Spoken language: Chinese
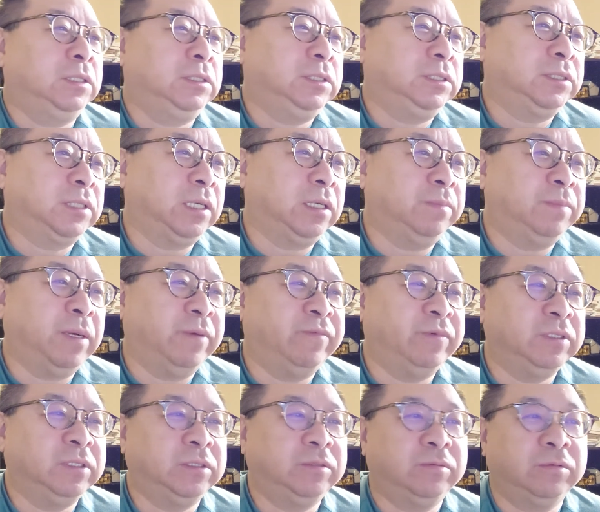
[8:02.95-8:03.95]
你占有百
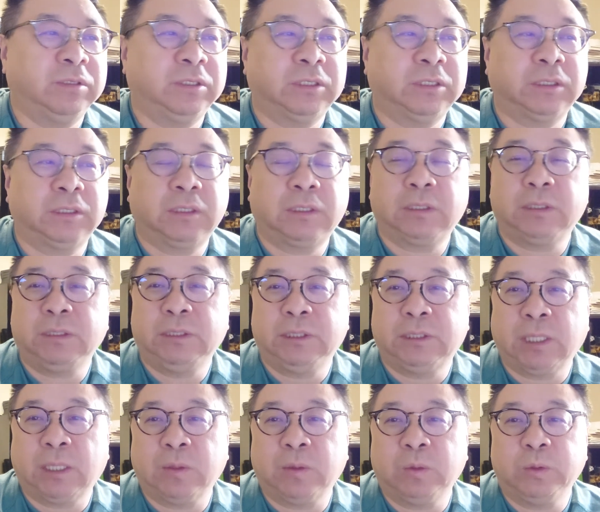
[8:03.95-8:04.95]
分之五十以
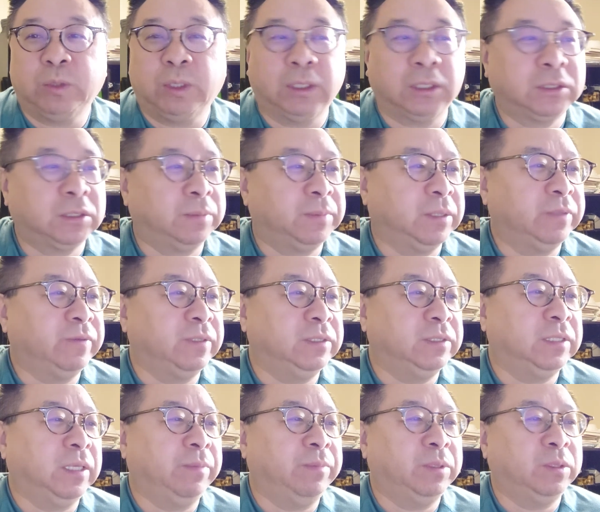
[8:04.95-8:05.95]
上股权的证明文
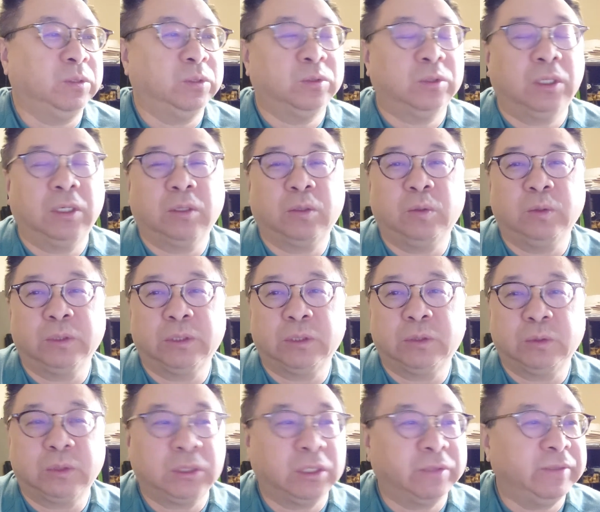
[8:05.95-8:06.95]
件，比如说公
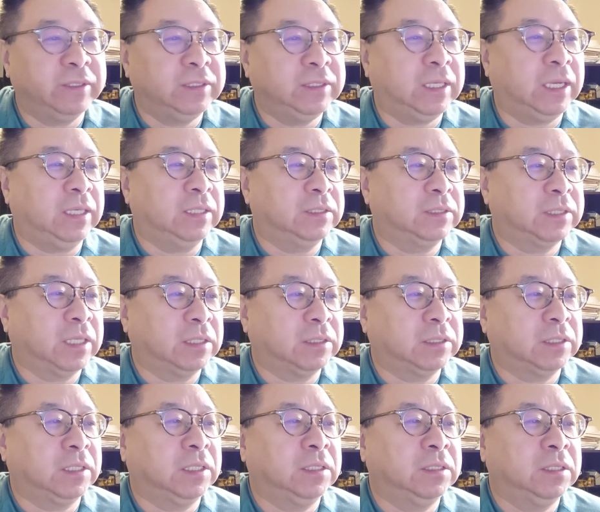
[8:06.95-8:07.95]
司注册文件、章
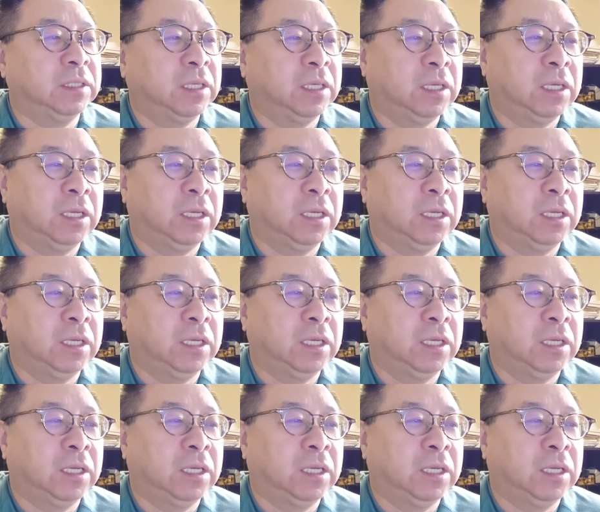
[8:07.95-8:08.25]
程、